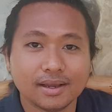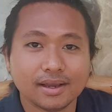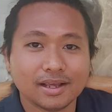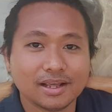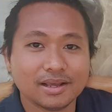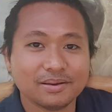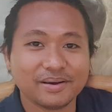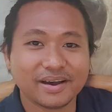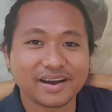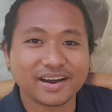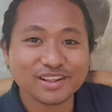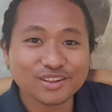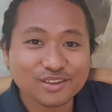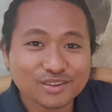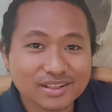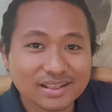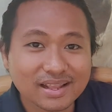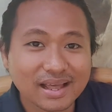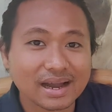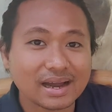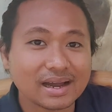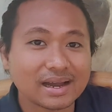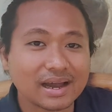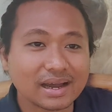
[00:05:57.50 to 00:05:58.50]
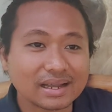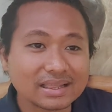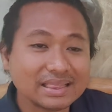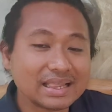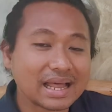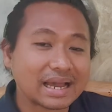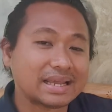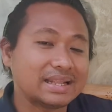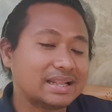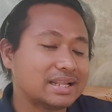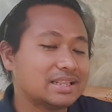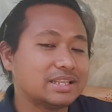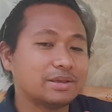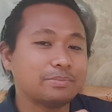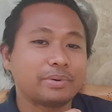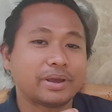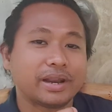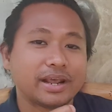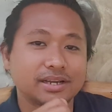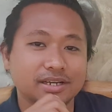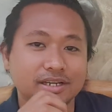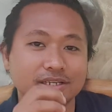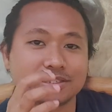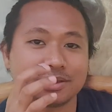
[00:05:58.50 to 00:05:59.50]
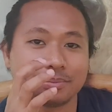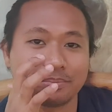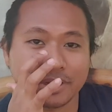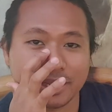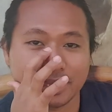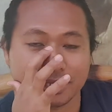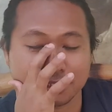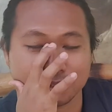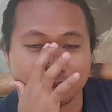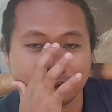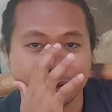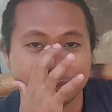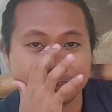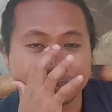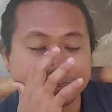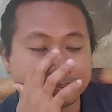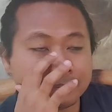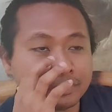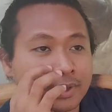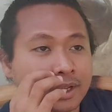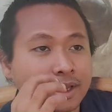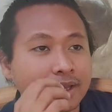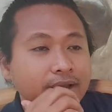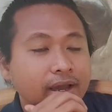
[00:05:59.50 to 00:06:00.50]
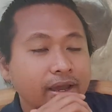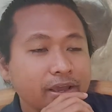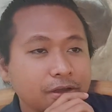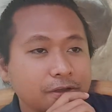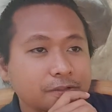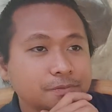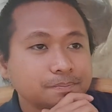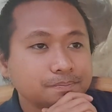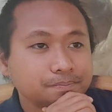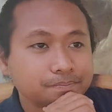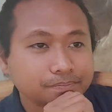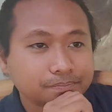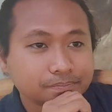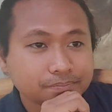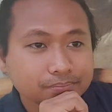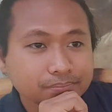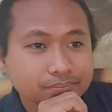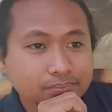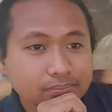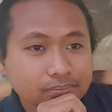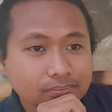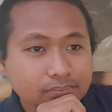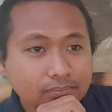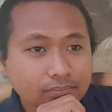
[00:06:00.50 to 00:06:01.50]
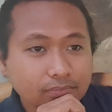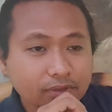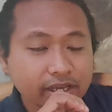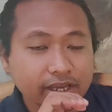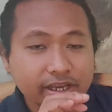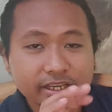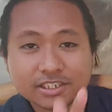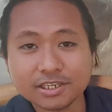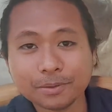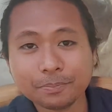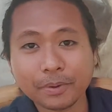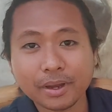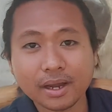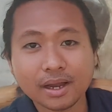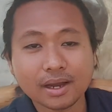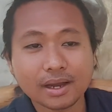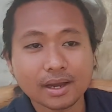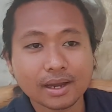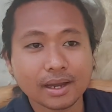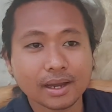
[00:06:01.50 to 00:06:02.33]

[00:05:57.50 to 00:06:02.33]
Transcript: Di ba? Ganun lang ang laki ng diferensya sa presyo. Ngayon, isa pang